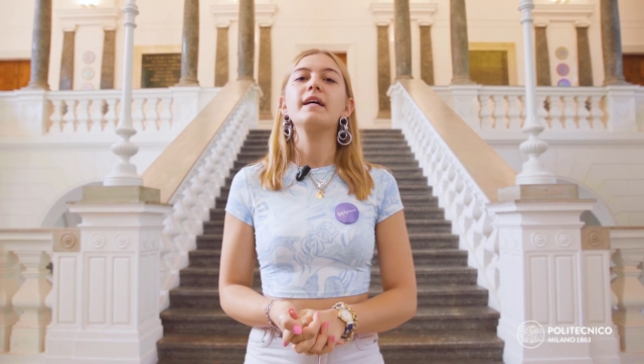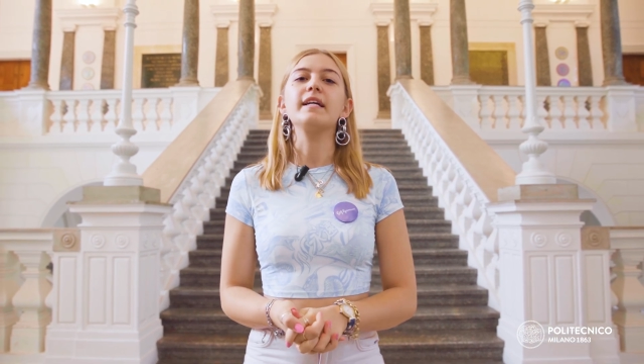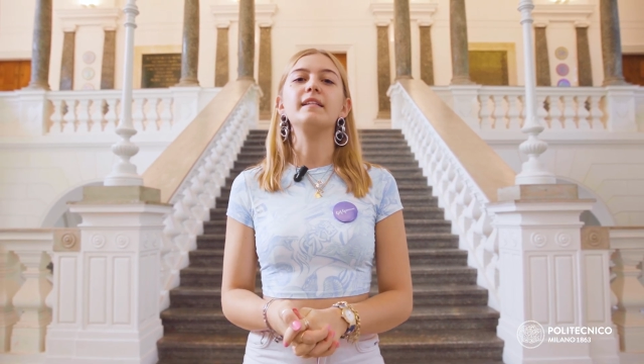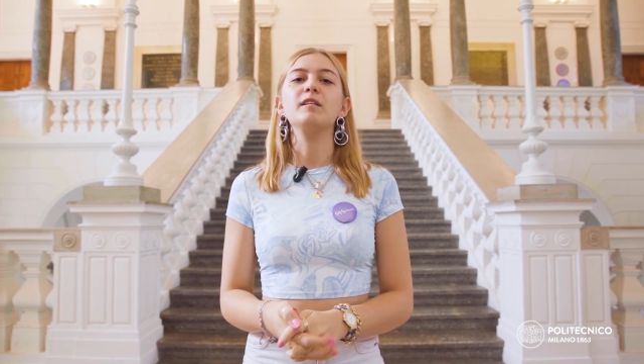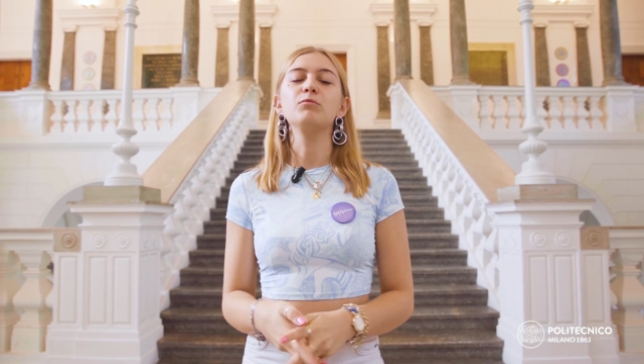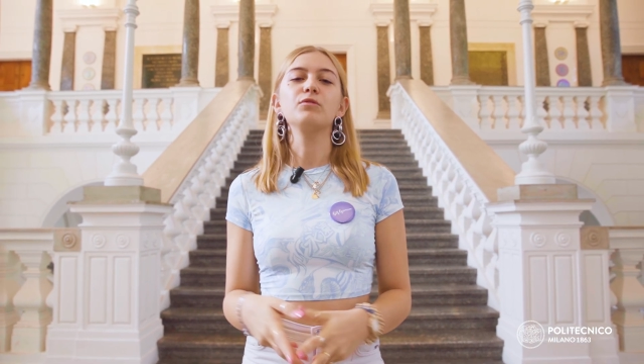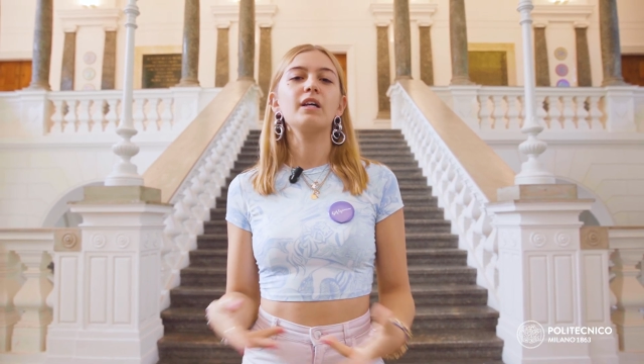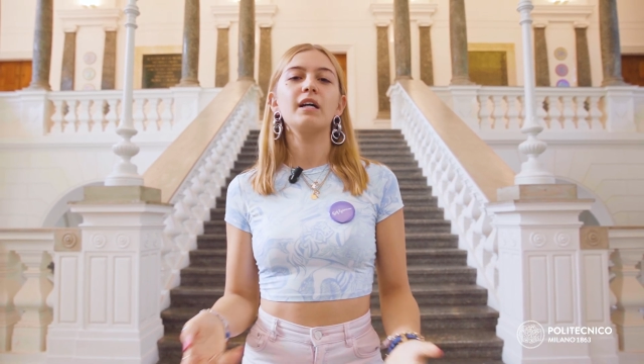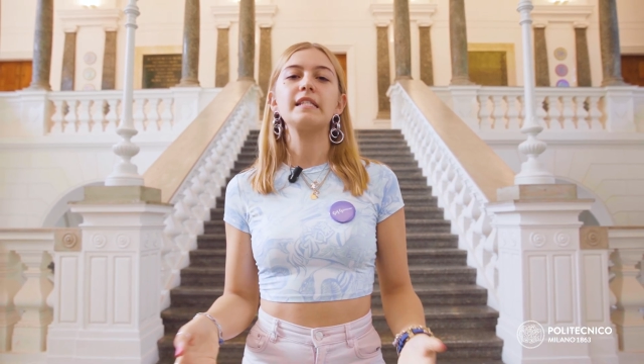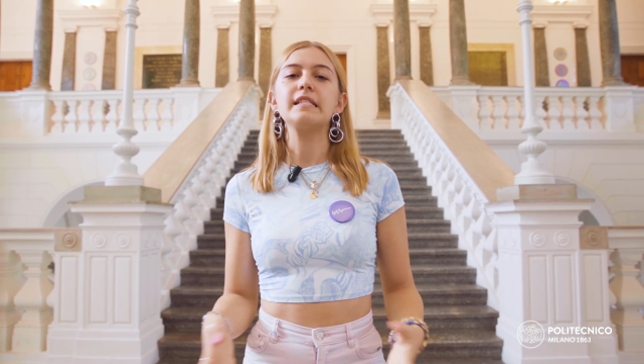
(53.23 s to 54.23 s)
e di
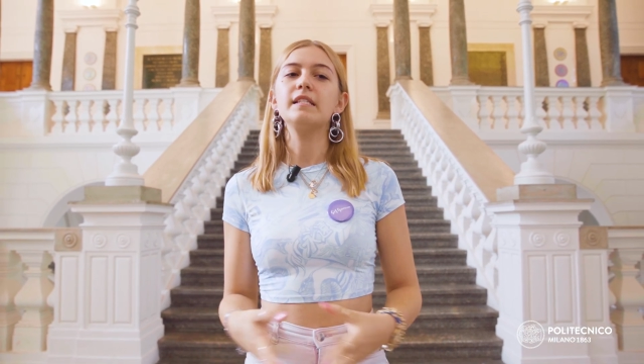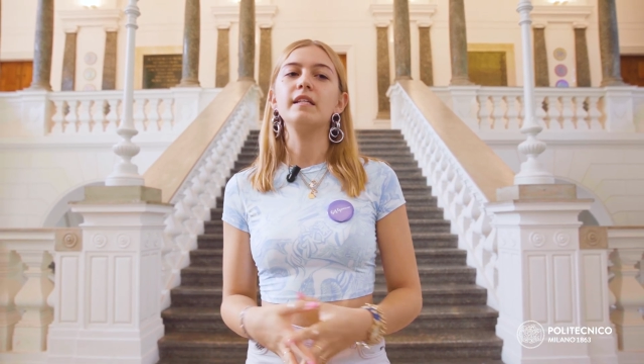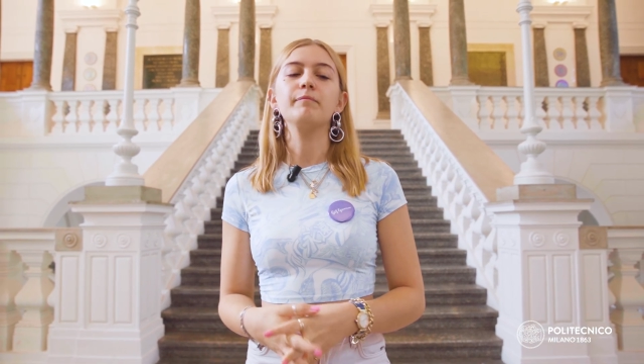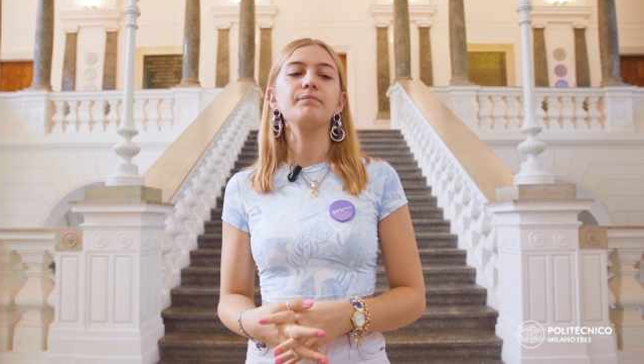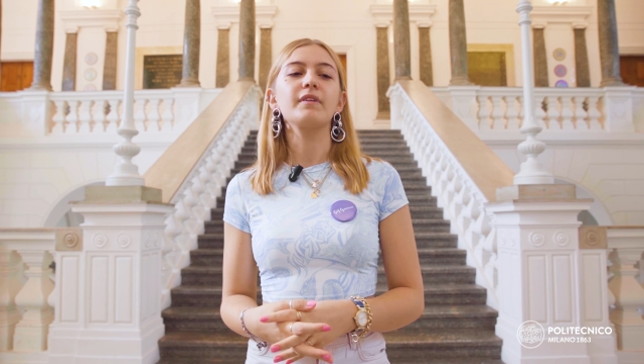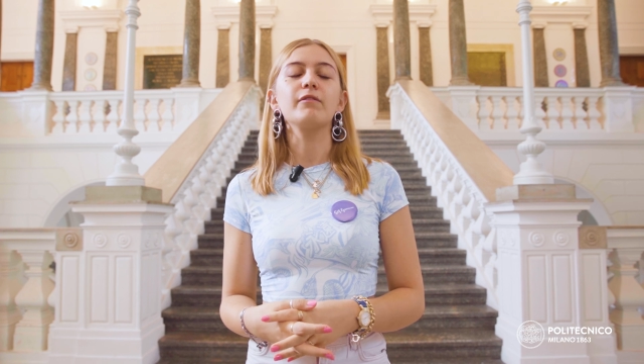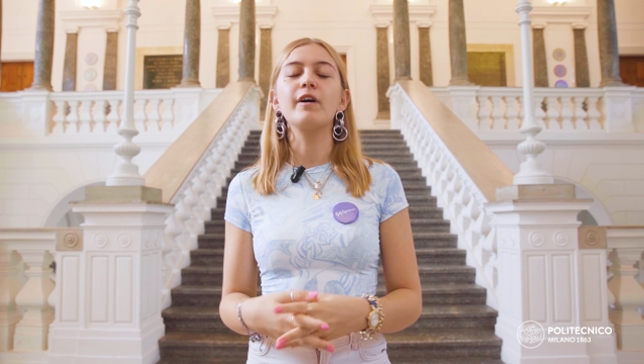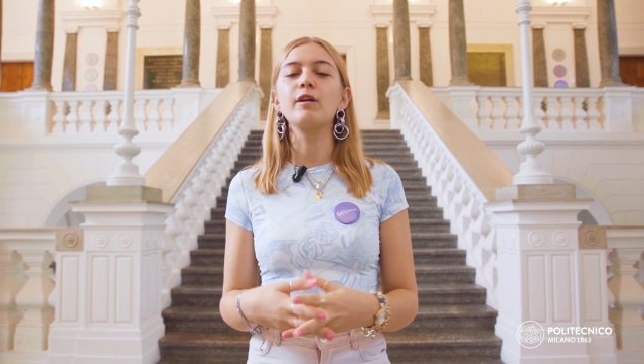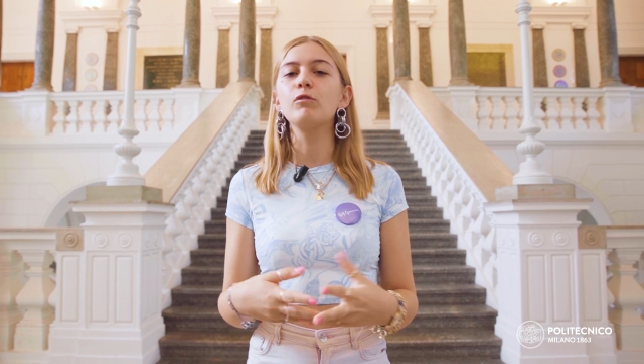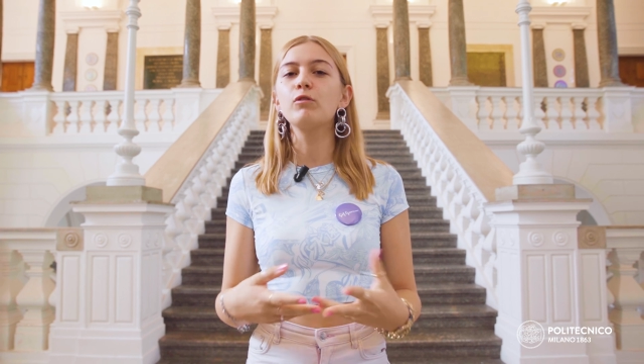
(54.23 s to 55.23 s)
buttarsi, di
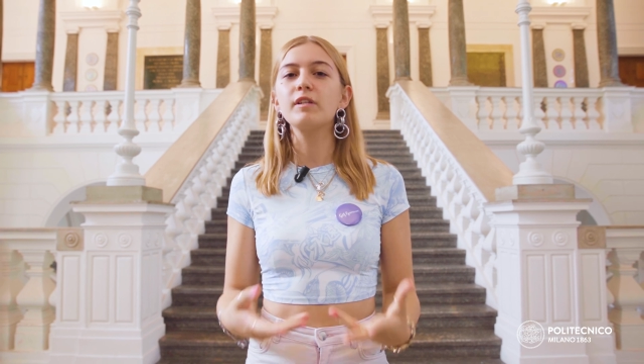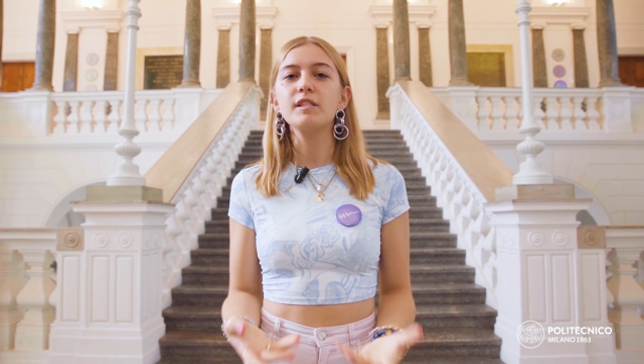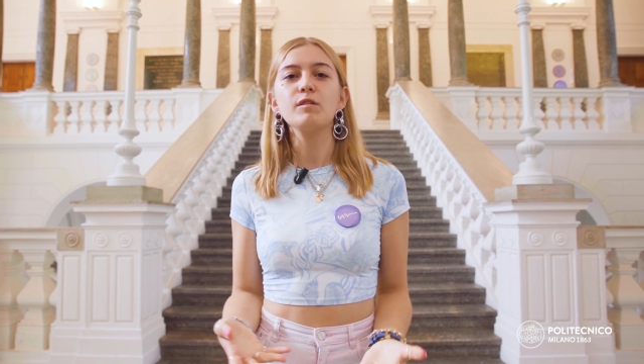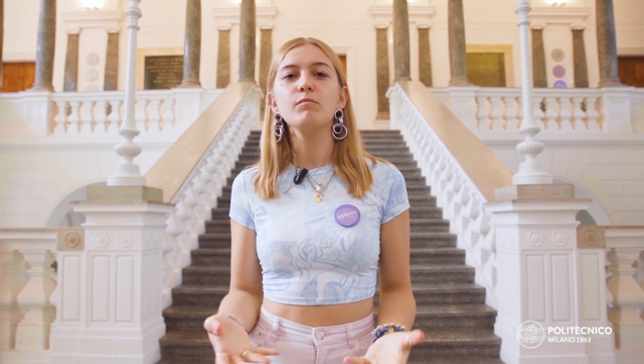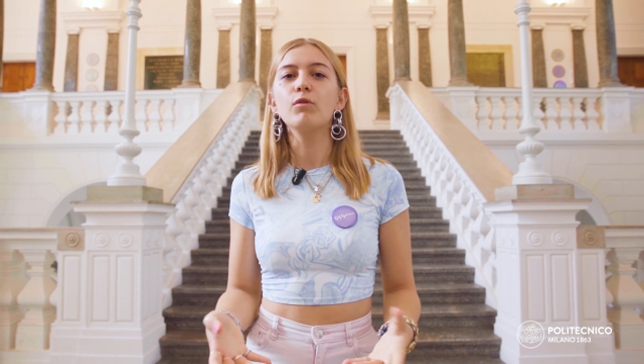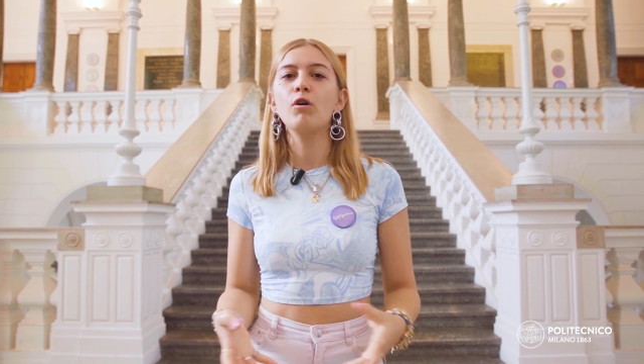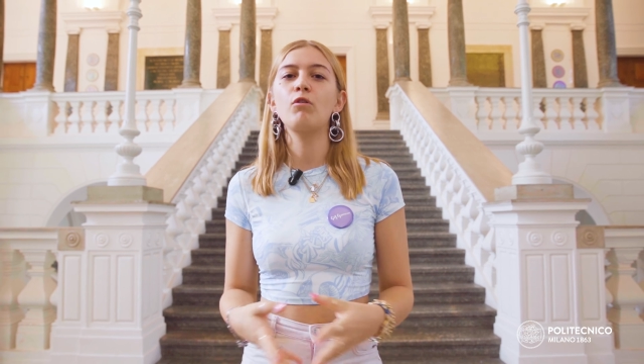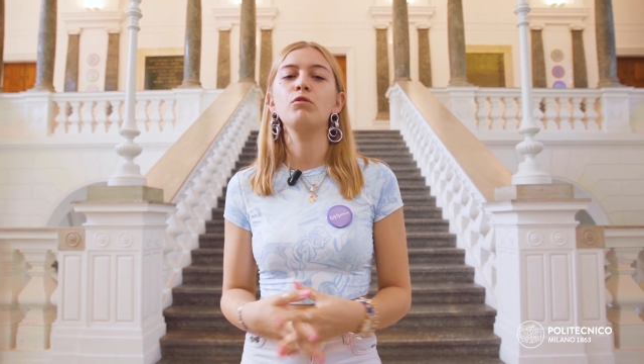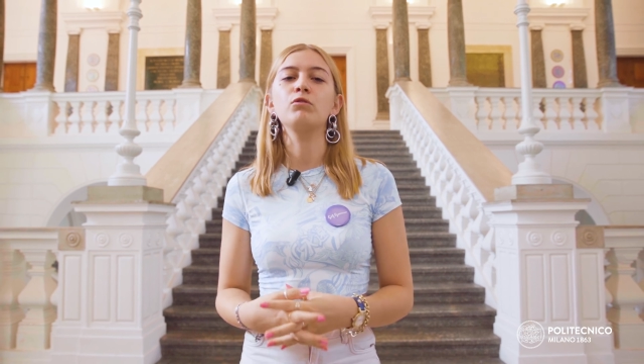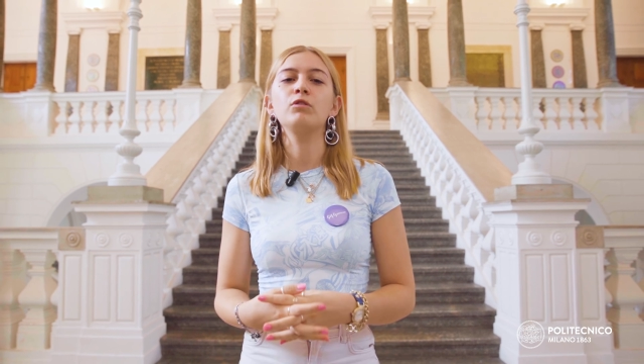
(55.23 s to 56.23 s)
fare quello che si
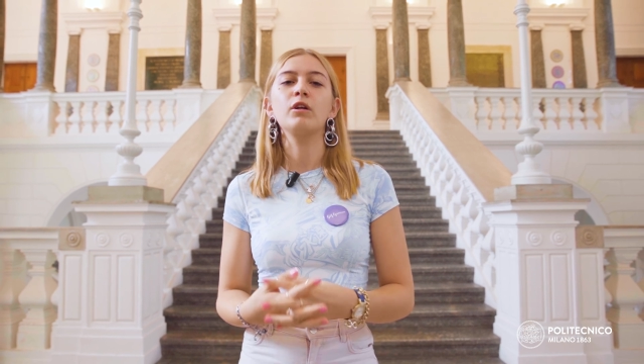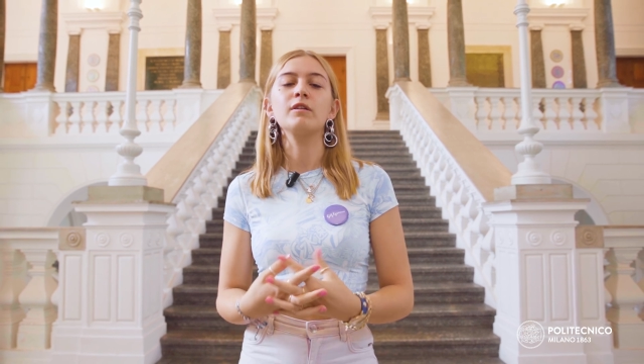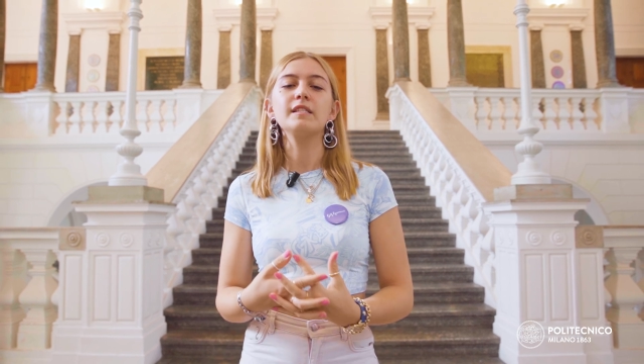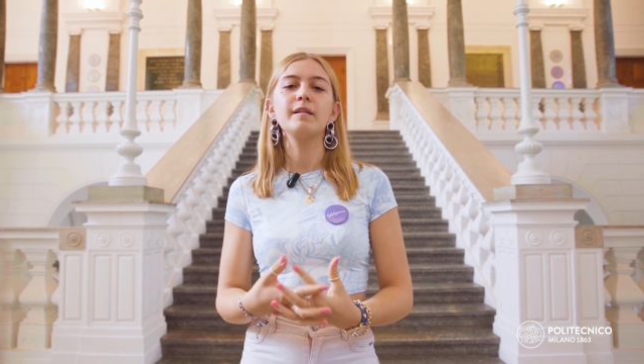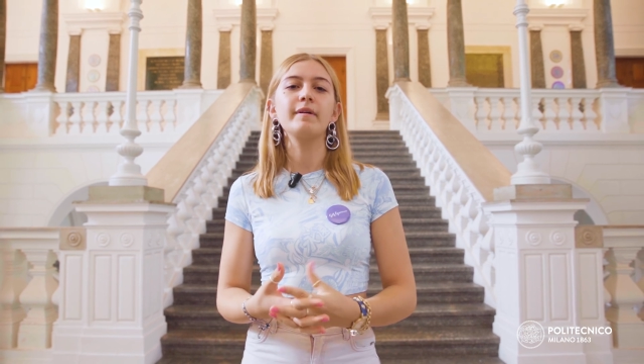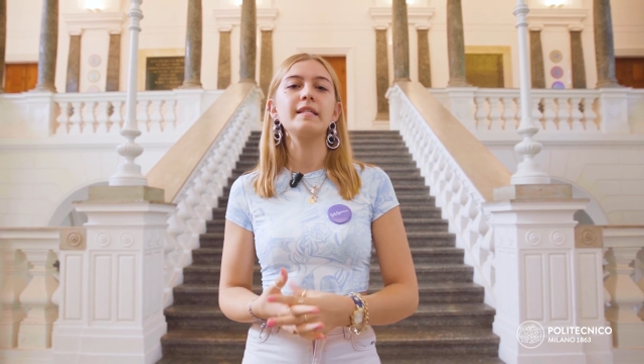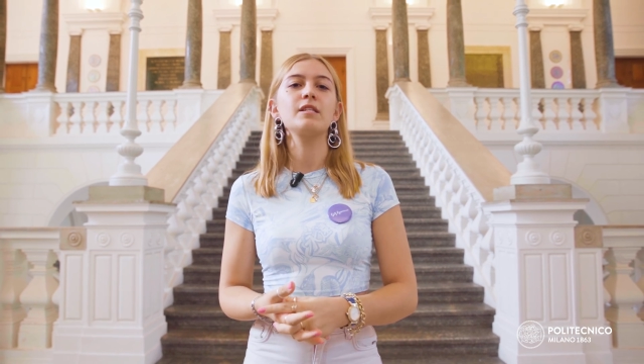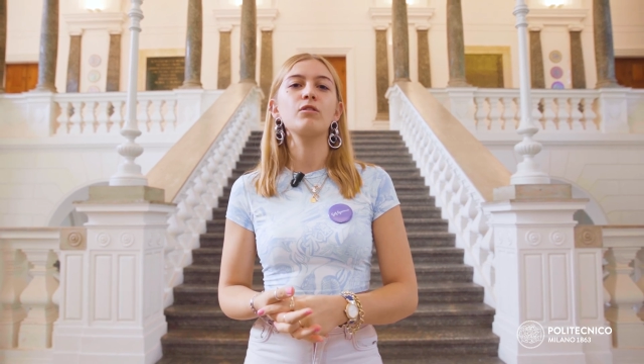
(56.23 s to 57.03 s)
può con tutti i nostri mezzi,